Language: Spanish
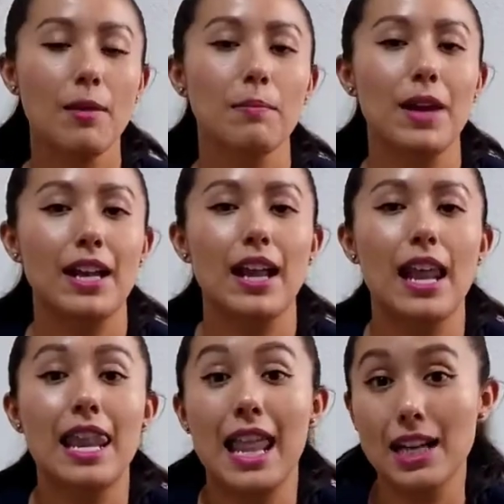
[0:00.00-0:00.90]
Bien,
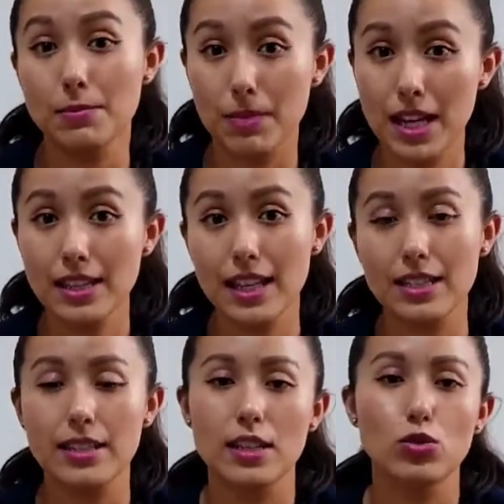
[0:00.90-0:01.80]
las
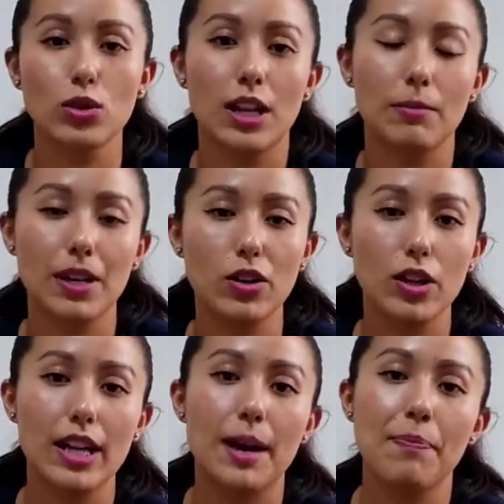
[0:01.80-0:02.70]
plantas en su gran
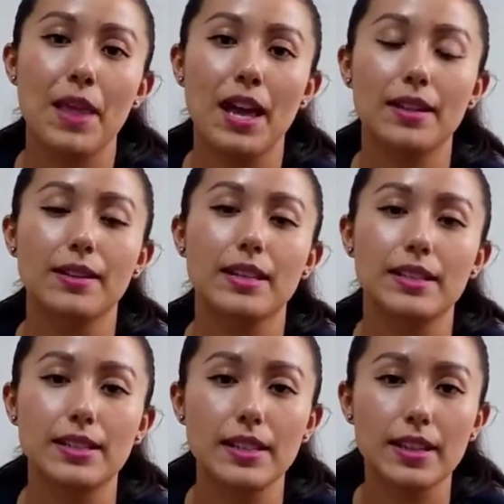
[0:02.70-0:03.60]
mayoría
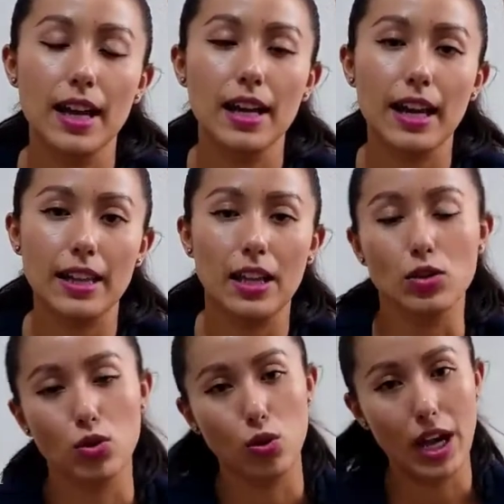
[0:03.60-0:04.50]
necesitan que
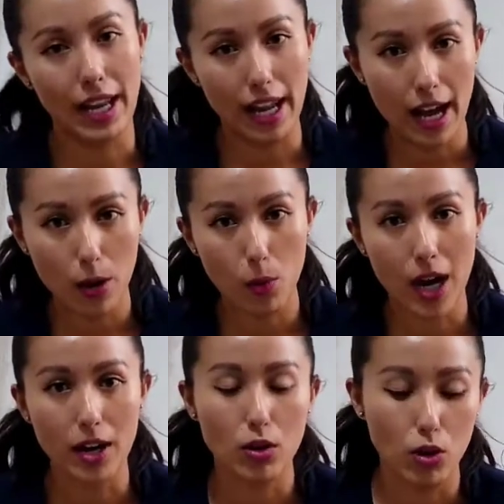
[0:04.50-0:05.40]
tanto el
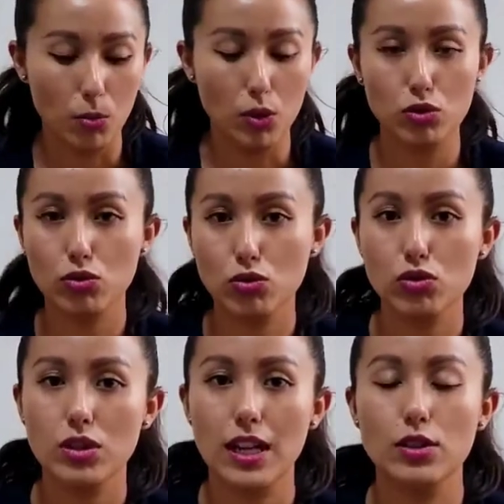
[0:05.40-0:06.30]
agua como su
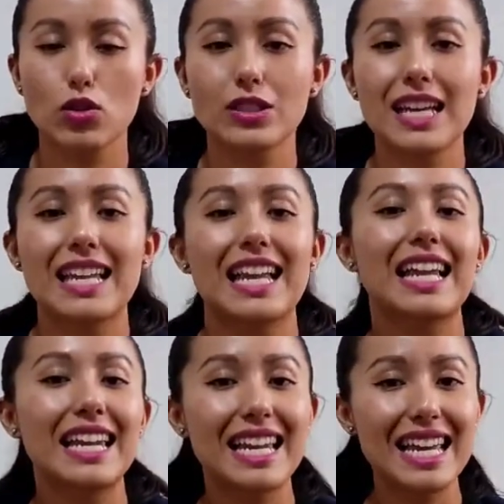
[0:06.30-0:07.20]
sustrato sean
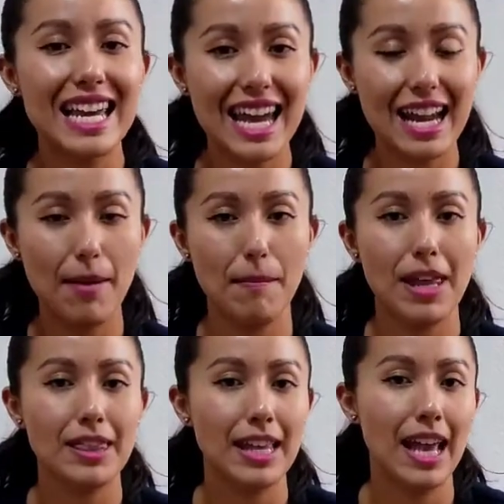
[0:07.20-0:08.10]

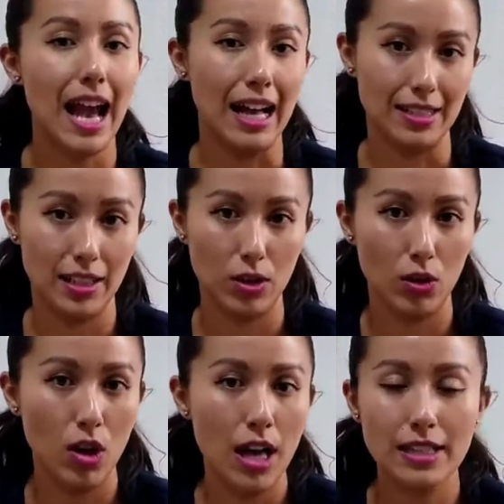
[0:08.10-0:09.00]
ligeramente ácido.
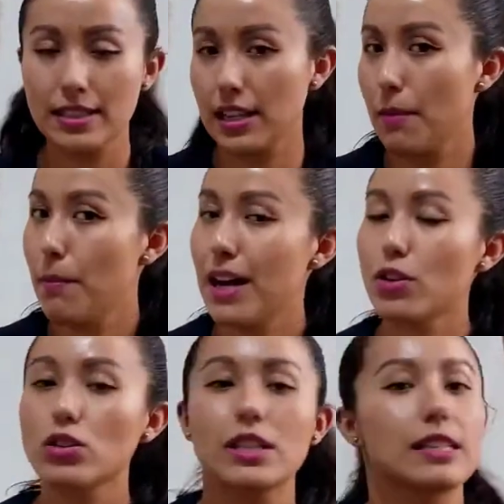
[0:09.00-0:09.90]
Sin
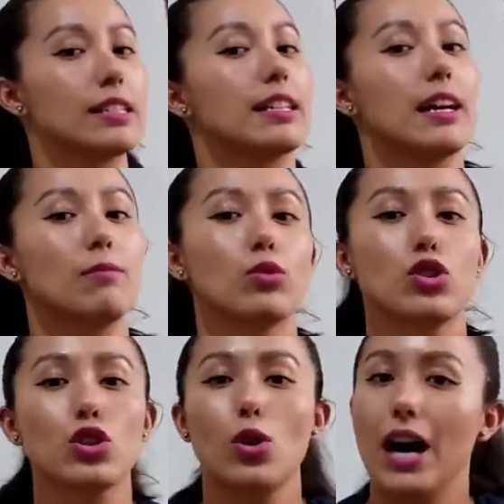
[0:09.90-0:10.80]
embargo, se acerca
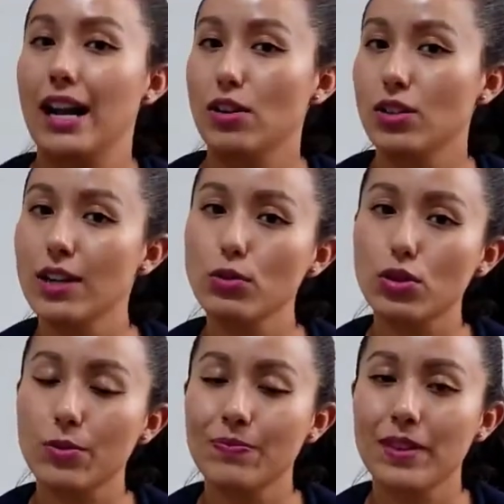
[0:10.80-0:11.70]
mucho a lo neutro,